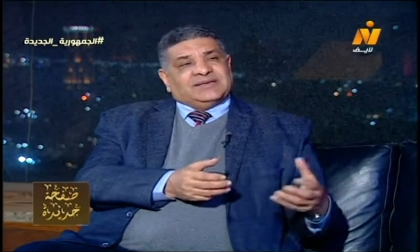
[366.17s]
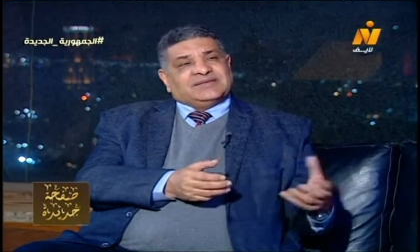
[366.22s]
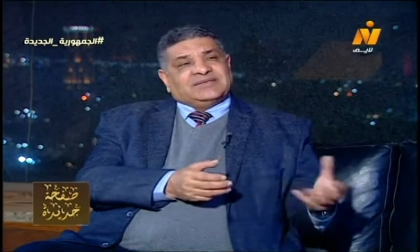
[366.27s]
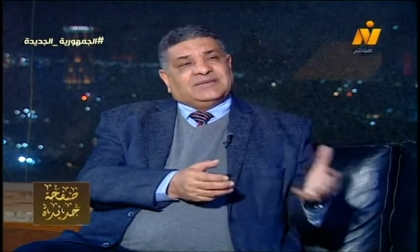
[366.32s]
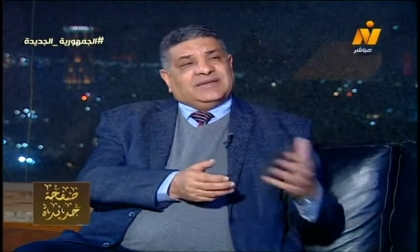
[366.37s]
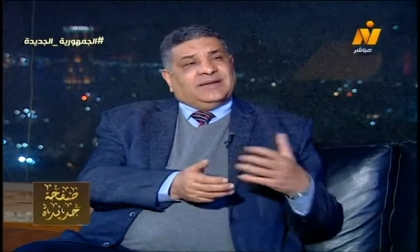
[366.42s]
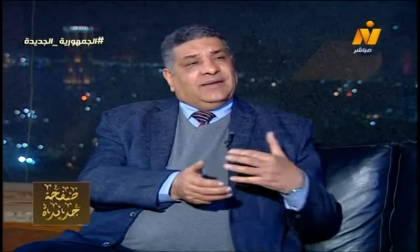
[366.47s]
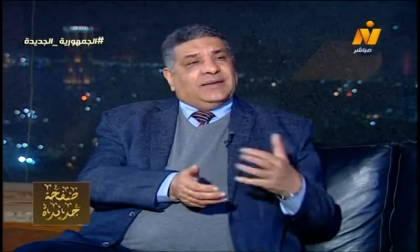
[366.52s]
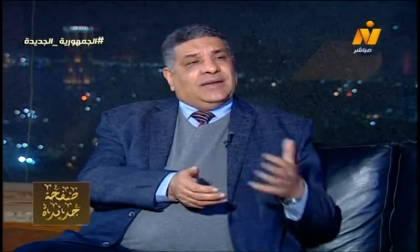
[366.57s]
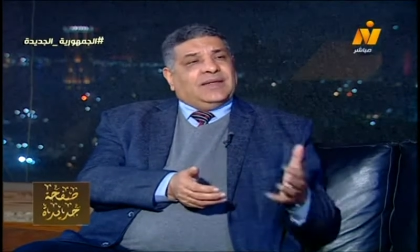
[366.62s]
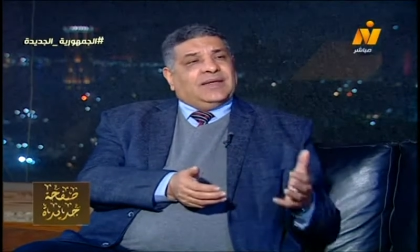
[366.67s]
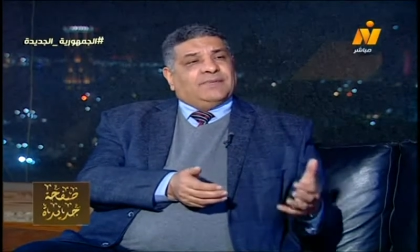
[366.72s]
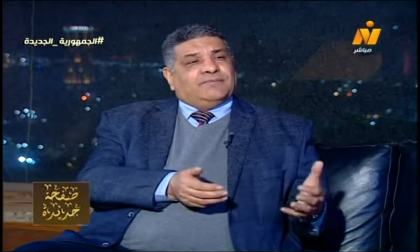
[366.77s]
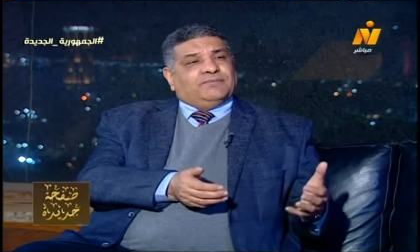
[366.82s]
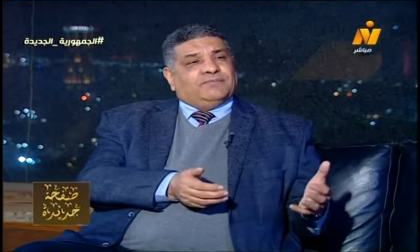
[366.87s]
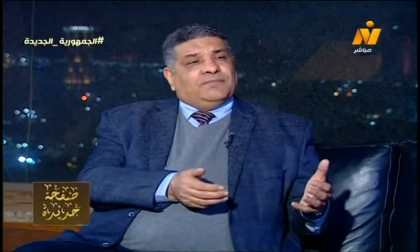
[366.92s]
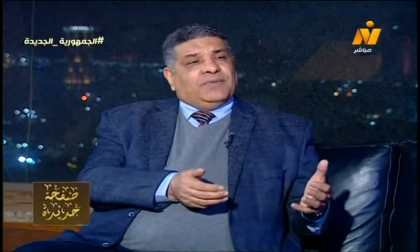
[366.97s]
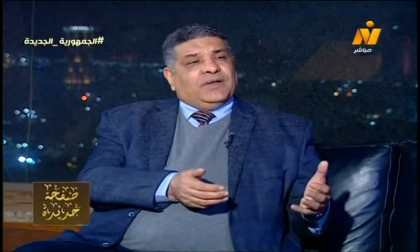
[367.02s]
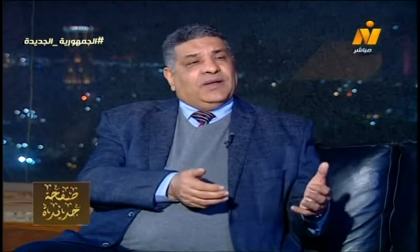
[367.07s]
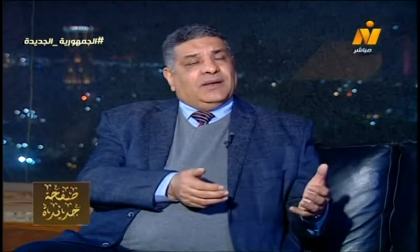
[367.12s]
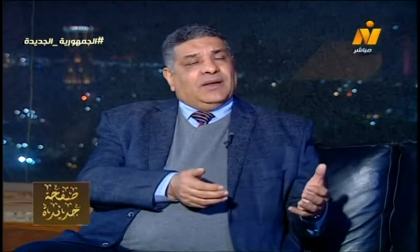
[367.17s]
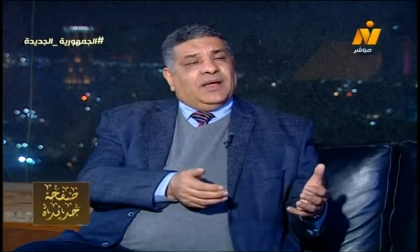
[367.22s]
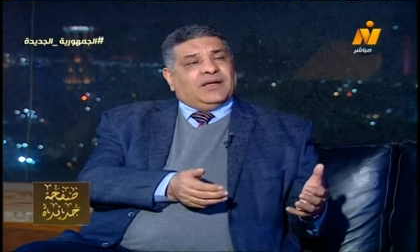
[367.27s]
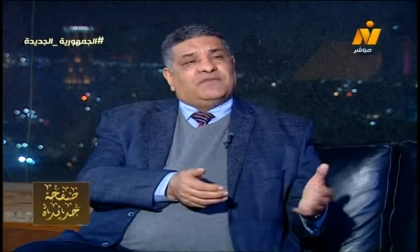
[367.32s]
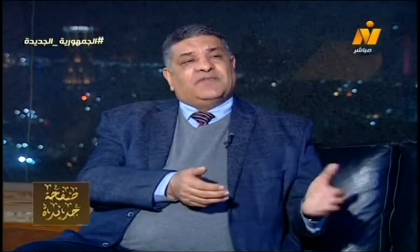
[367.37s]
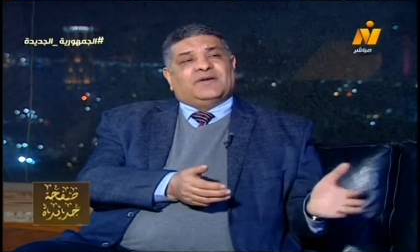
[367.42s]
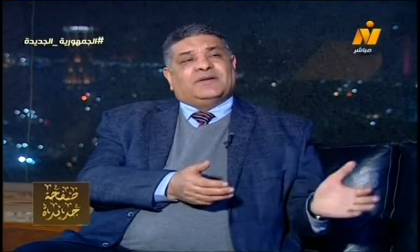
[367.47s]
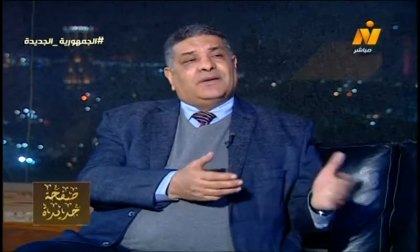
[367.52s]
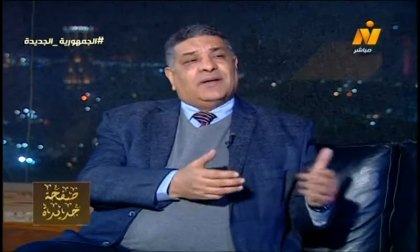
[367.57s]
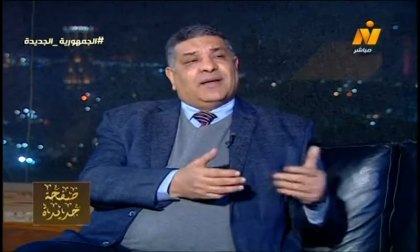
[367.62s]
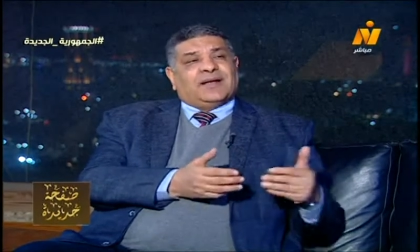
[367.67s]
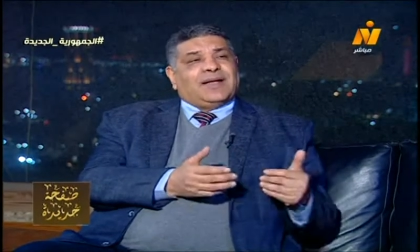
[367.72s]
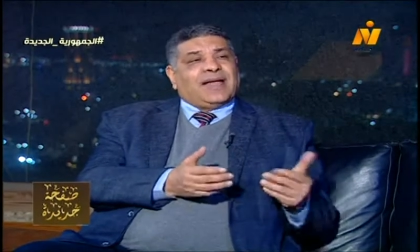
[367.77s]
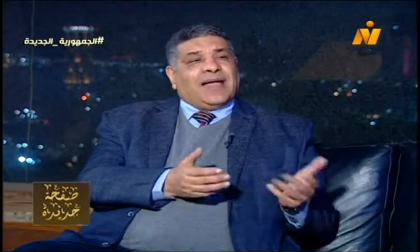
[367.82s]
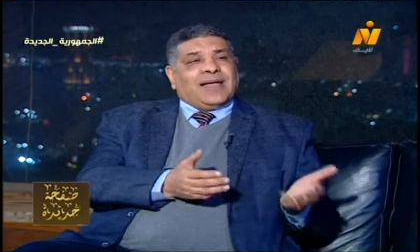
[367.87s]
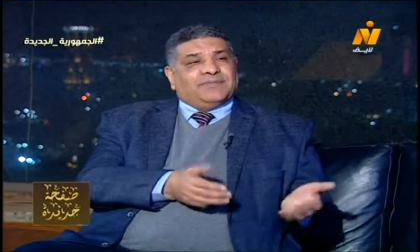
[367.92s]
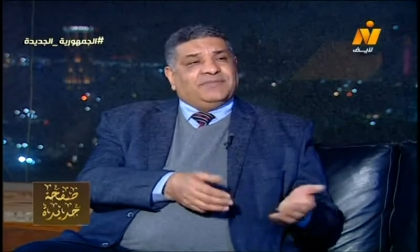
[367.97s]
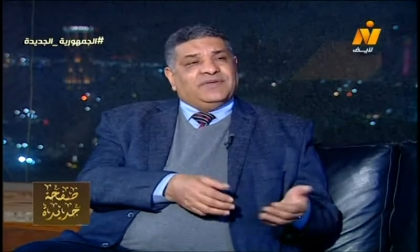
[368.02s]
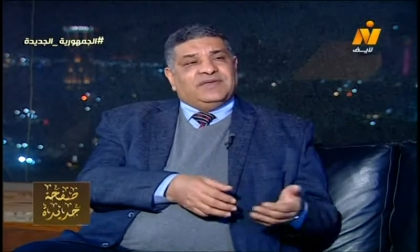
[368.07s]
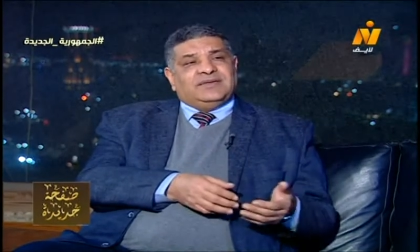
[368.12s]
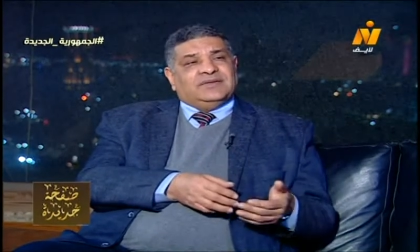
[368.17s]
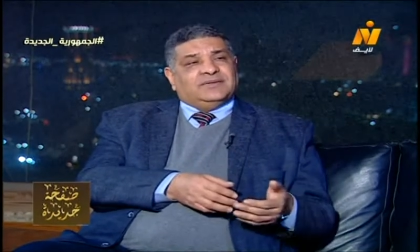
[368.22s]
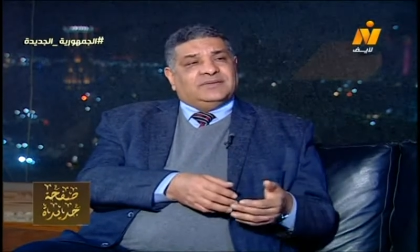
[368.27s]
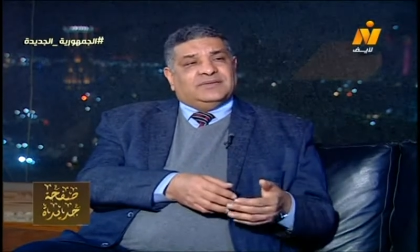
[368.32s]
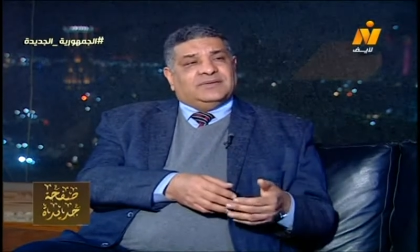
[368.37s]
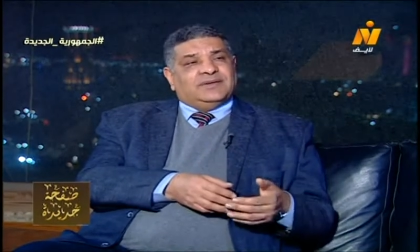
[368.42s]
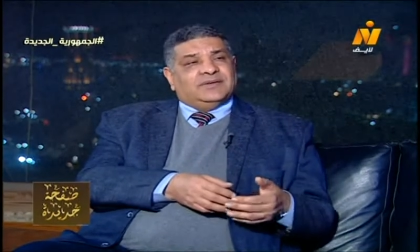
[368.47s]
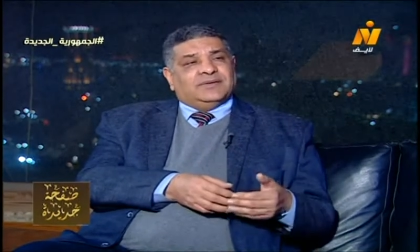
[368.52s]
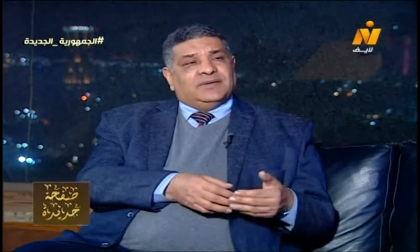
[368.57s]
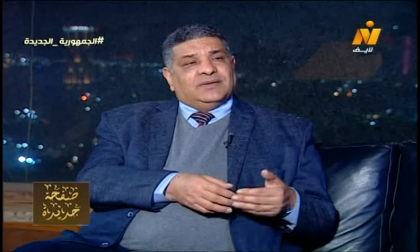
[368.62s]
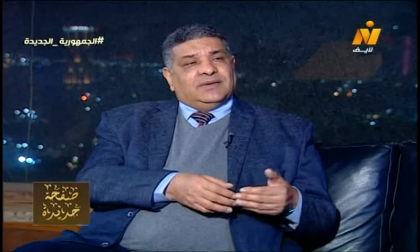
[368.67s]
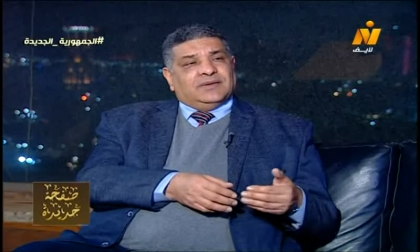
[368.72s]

استجلاب الأفارقة كعبيد